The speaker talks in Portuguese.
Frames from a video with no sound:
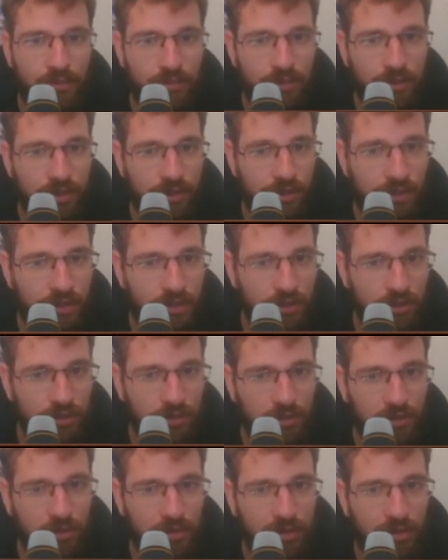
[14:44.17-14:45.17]
curtir o
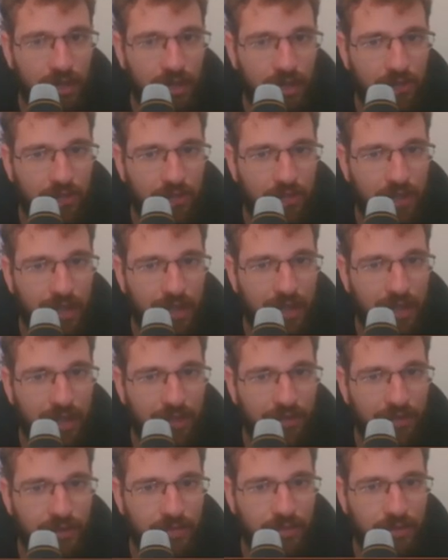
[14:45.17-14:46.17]
estrutural dos
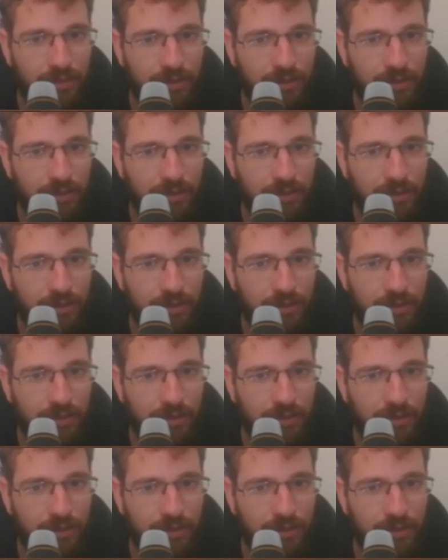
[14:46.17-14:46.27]
Maleft